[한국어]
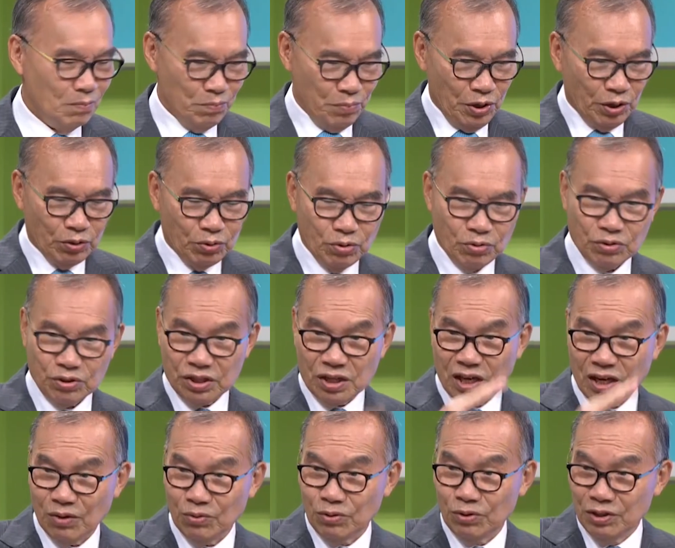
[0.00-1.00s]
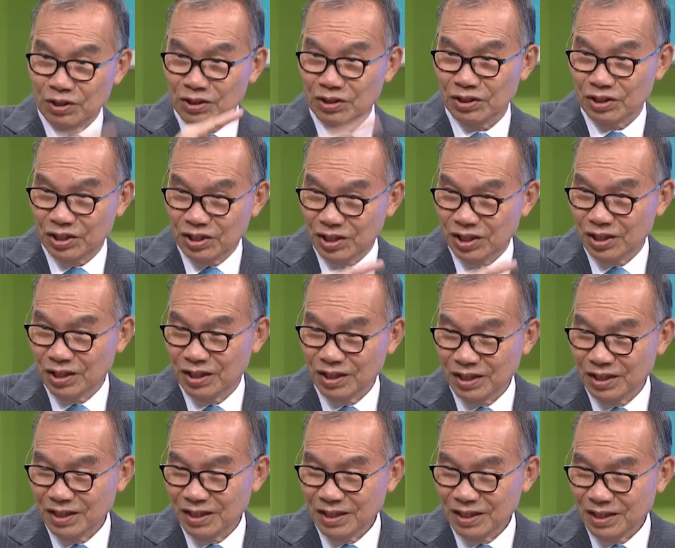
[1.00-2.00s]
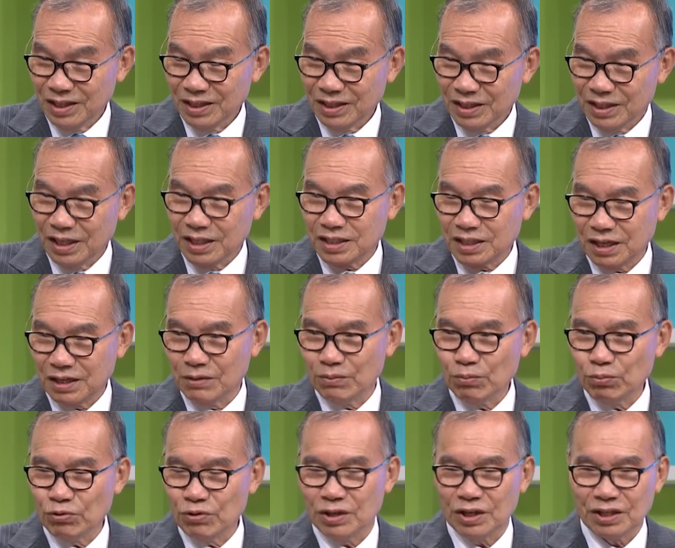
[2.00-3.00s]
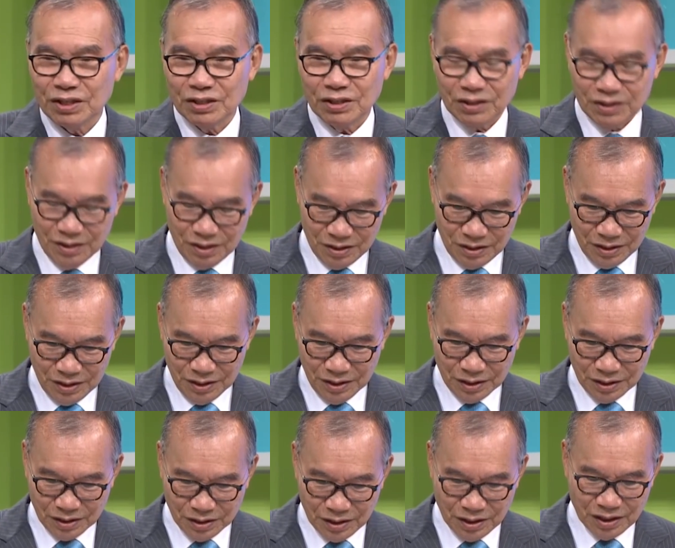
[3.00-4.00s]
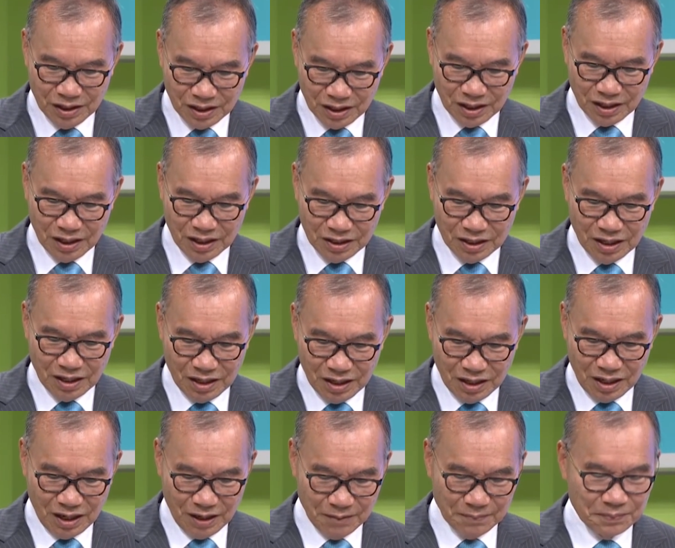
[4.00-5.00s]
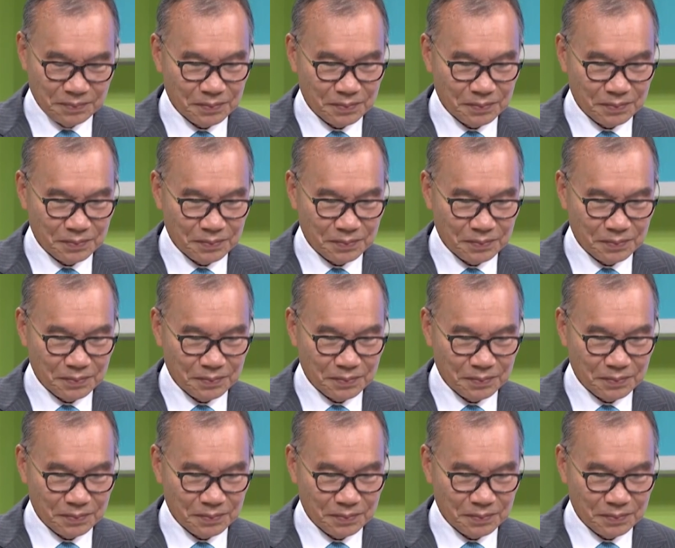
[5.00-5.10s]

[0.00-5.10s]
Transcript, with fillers: 벽돌 쌓아 올리듯이 재산을 모아서 건강하게 살아라.